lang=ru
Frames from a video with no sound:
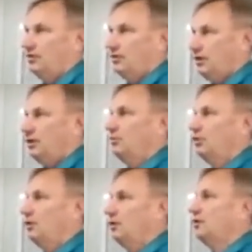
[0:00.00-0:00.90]
Вот это
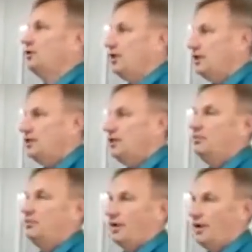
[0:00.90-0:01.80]
будет
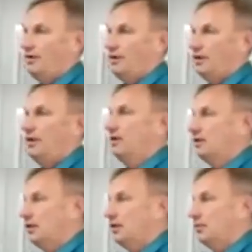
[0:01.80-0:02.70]
честно, правильно и
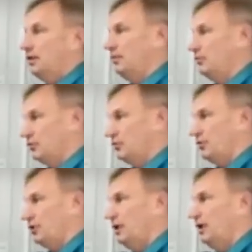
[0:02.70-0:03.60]
открыто, потому
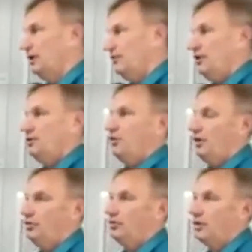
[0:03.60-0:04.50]
что весь
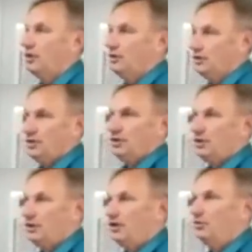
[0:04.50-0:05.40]
период
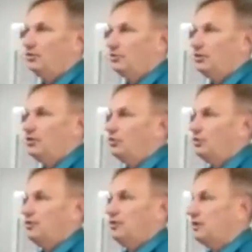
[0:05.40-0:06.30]
честно говоря, ну, никто
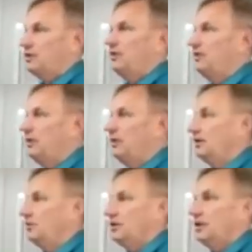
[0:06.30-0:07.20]
из вас даже заявление
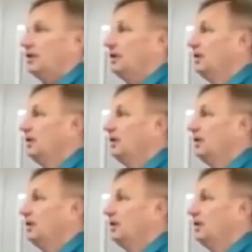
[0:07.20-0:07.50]
не написал.